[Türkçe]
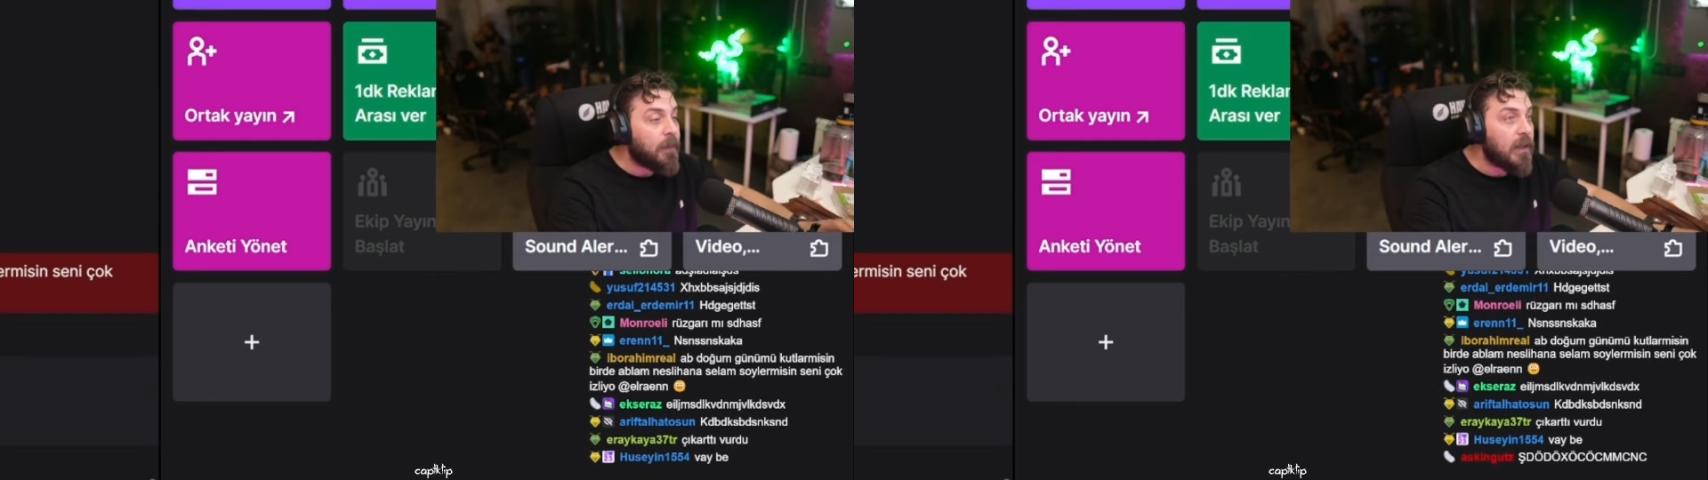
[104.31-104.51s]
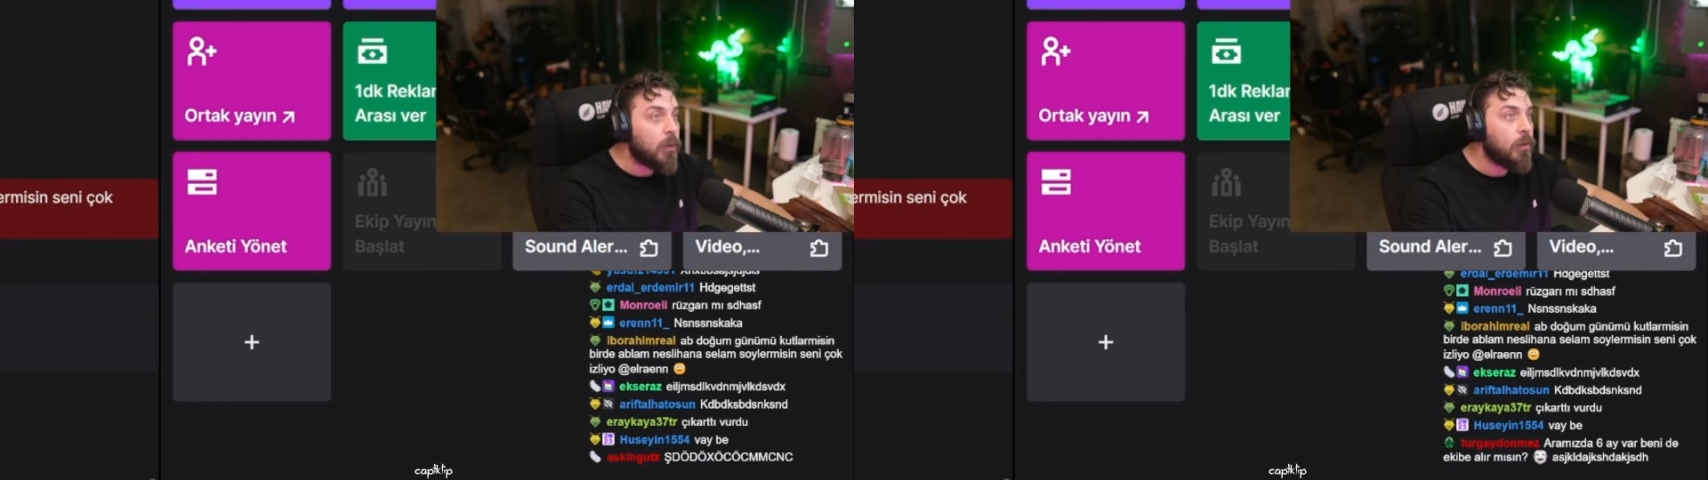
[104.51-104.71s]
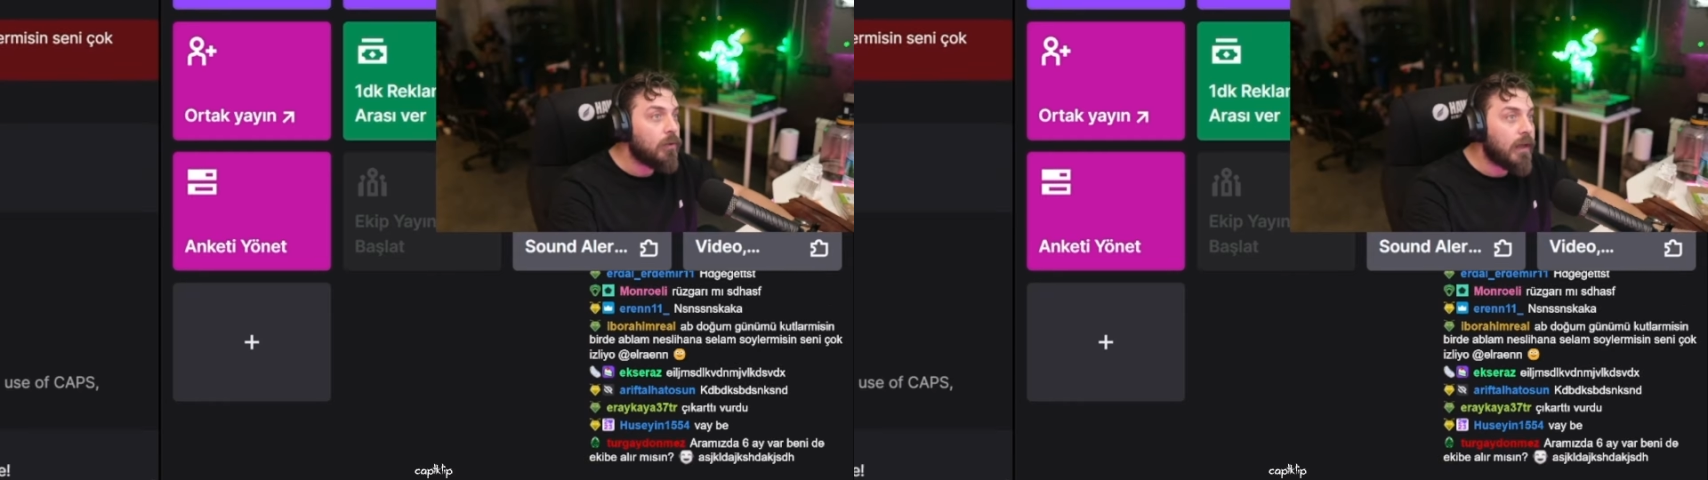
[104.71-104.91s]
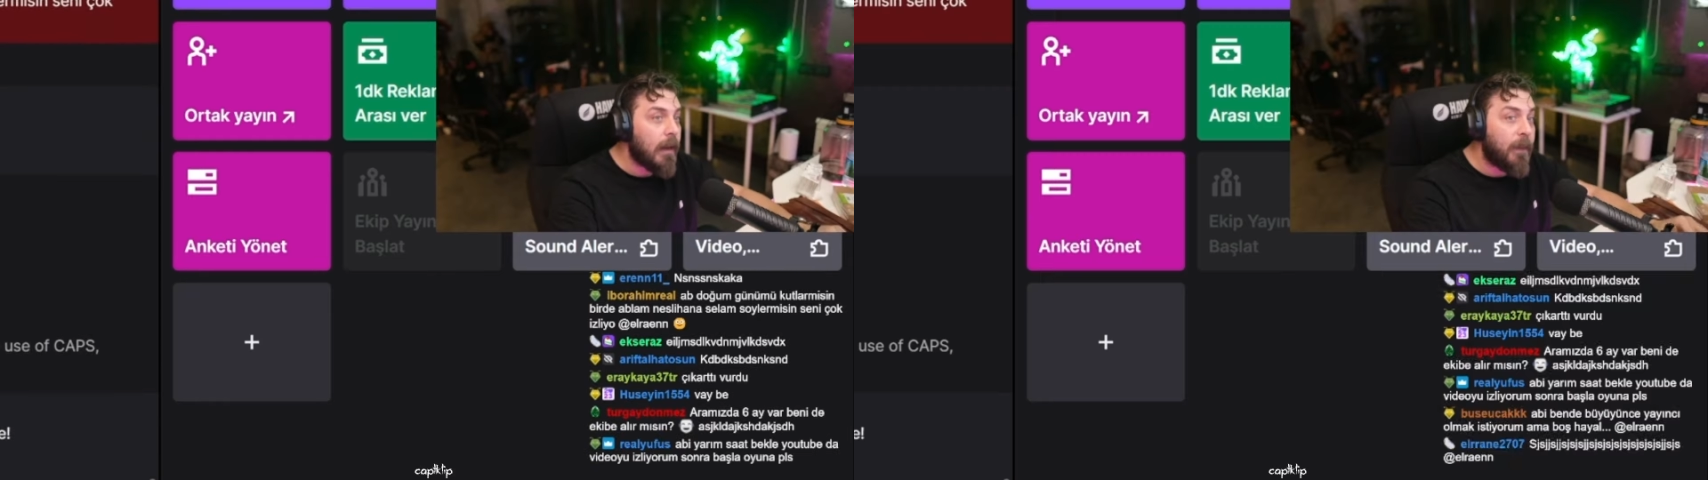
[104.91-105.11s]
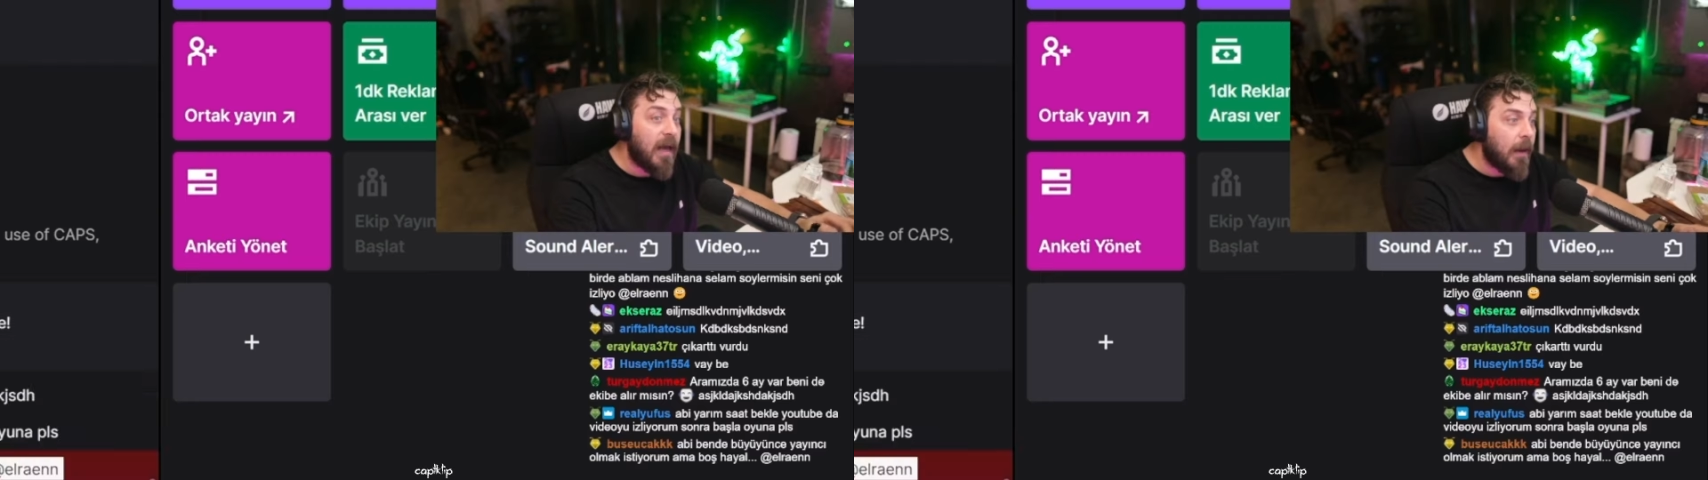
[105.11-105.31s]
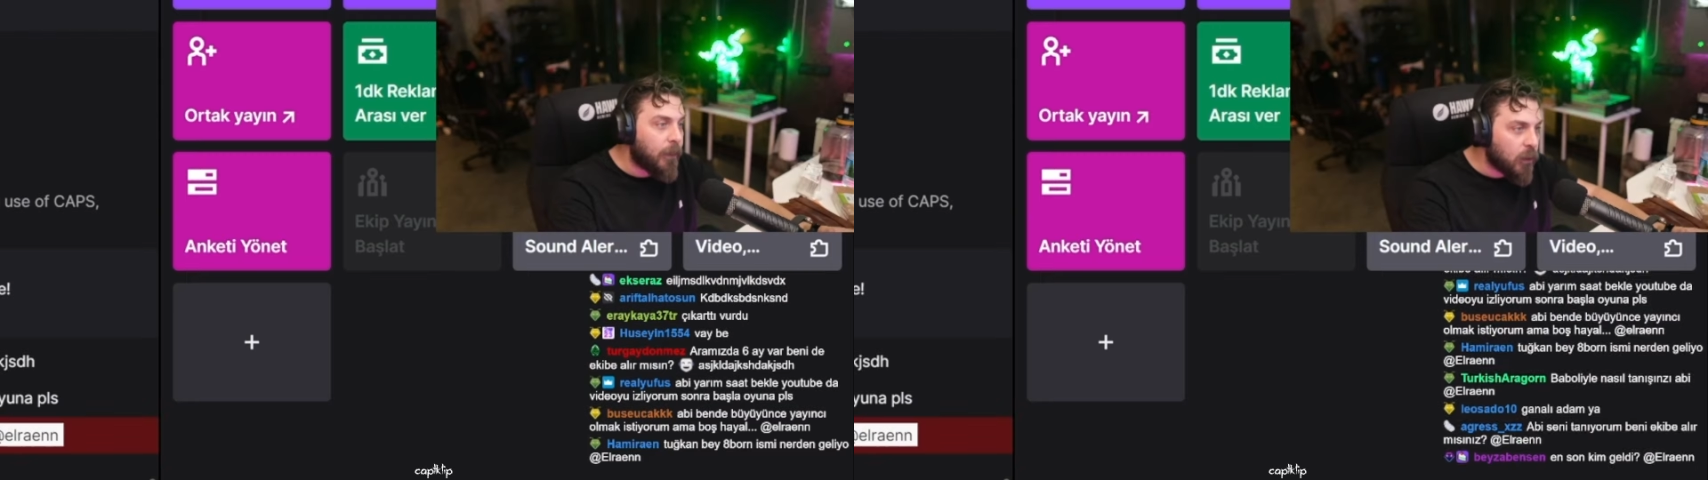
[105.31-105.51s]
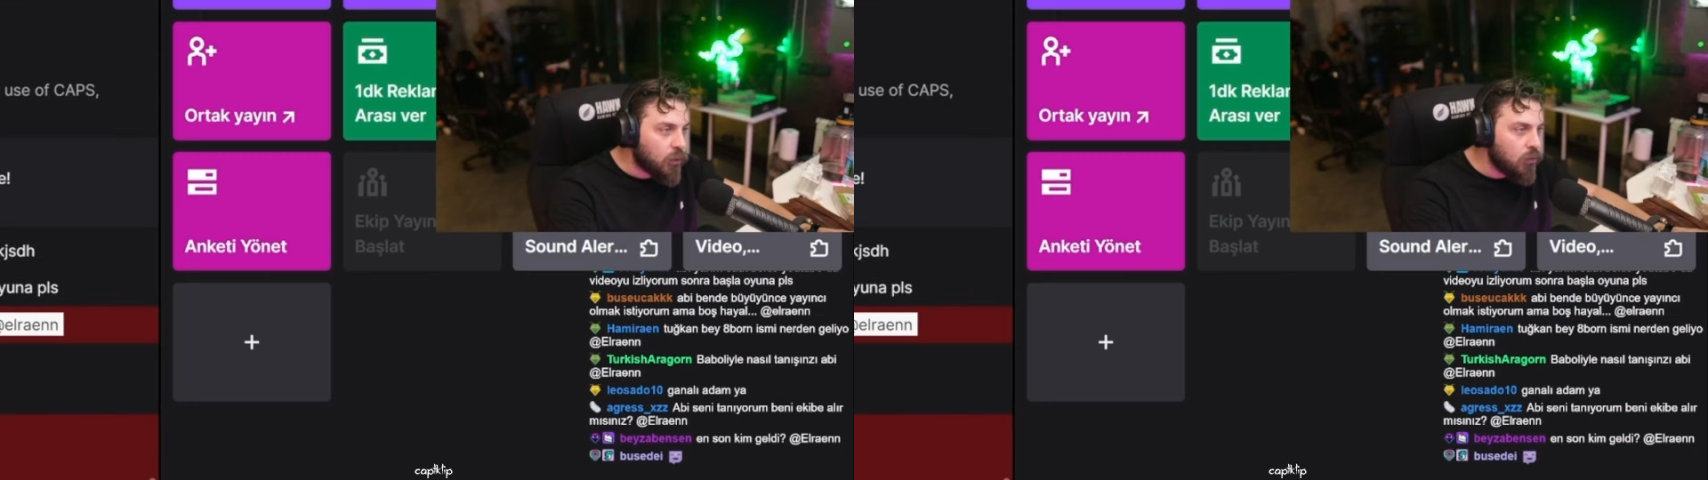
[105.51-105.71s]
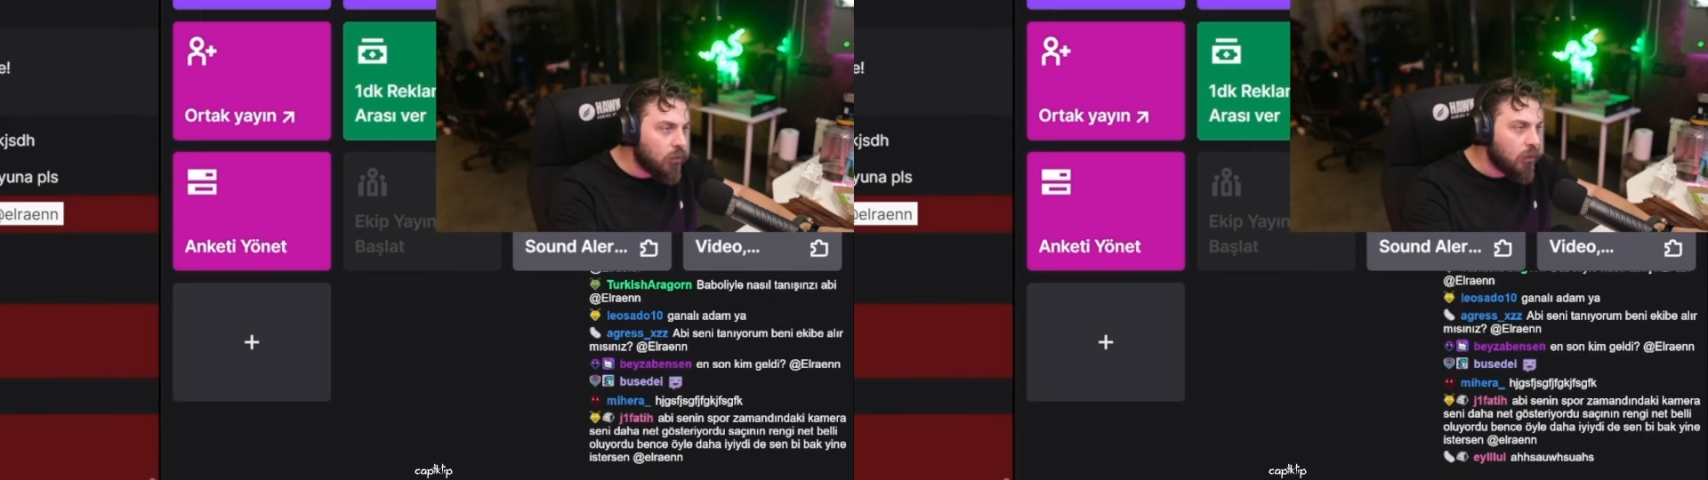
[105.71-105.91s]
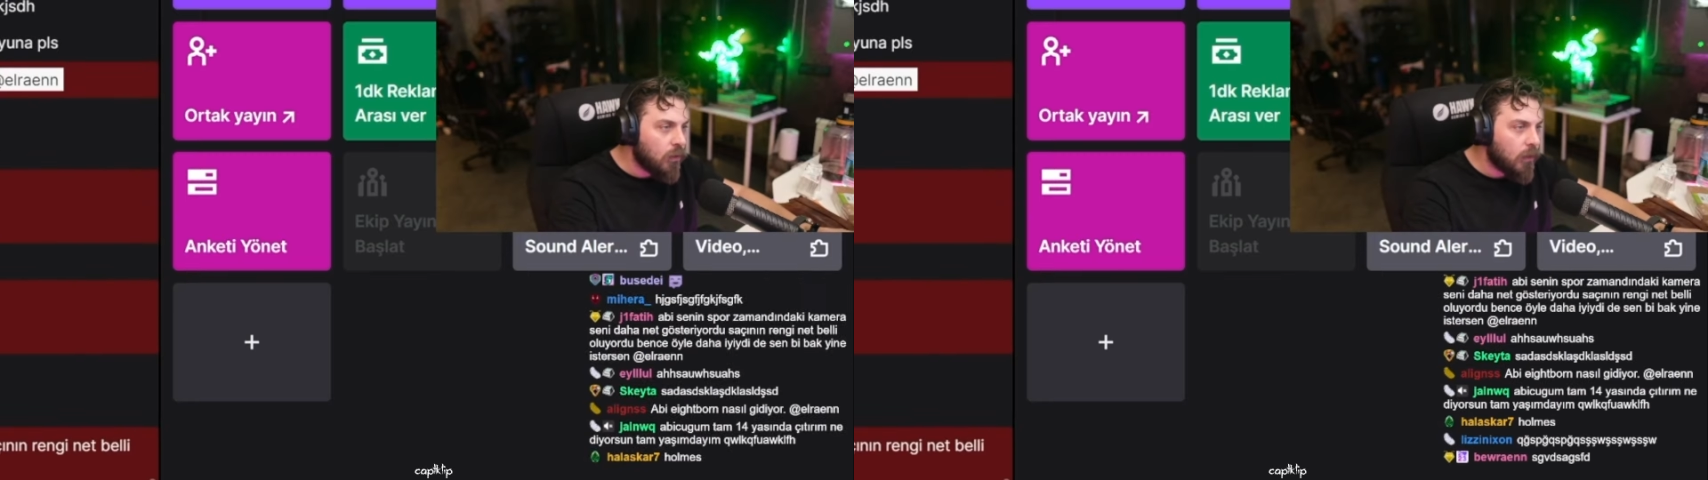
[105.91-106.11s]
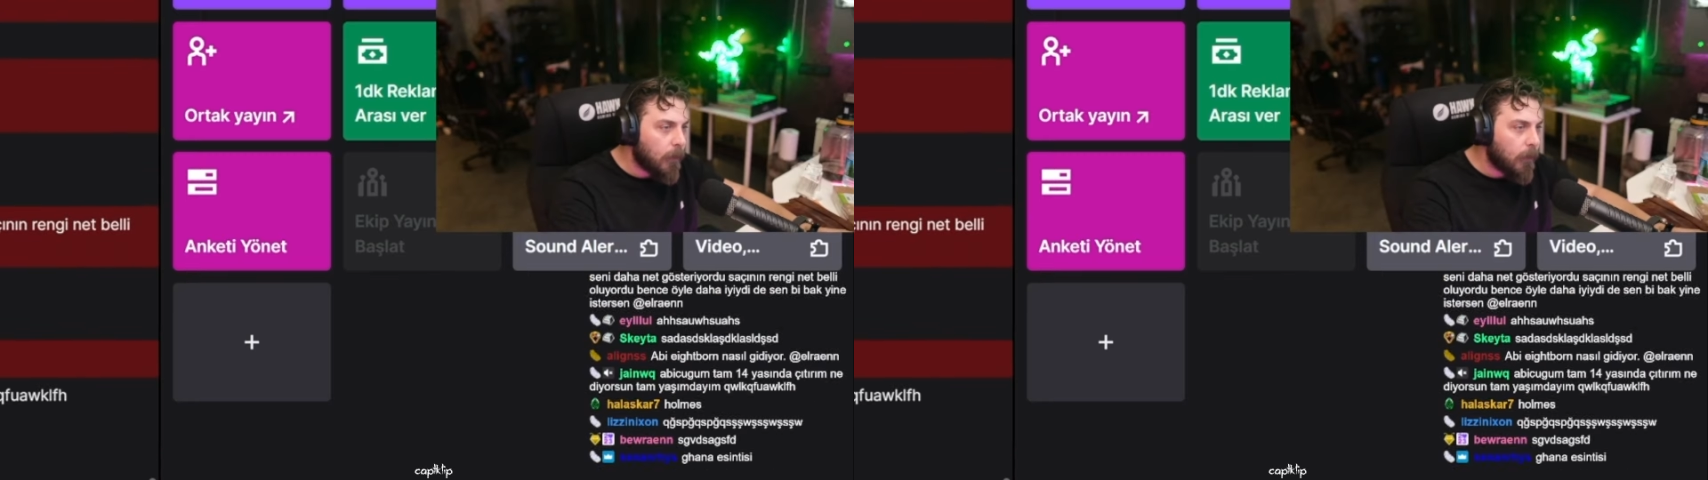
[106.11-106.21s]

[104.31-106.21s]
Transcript: bir gün RP yapıyordu.